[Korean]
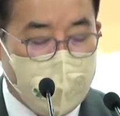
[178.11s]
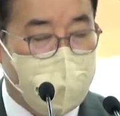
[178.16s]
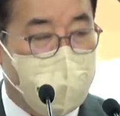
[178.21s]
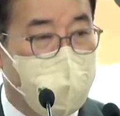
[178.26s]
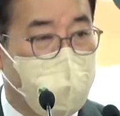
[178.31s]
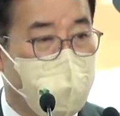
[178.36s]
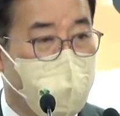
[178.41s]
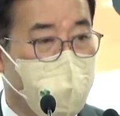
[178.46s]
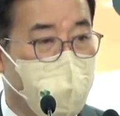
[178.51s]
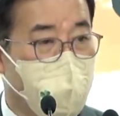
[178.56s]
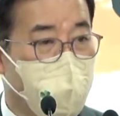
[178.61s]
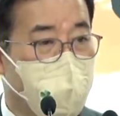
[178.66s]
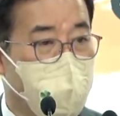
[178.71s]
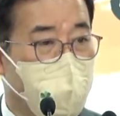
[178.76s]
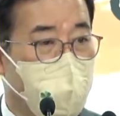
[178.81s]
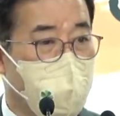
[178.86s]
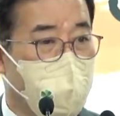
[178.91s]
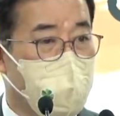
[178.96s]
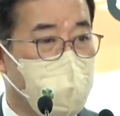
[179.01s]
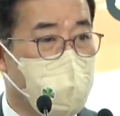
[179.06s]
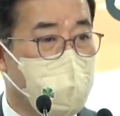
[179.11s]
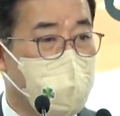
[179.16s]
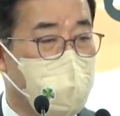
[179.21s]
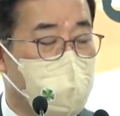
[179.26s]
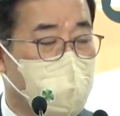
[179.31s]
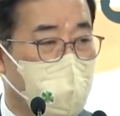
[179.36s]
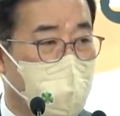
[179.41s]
그들의 핑계는 역시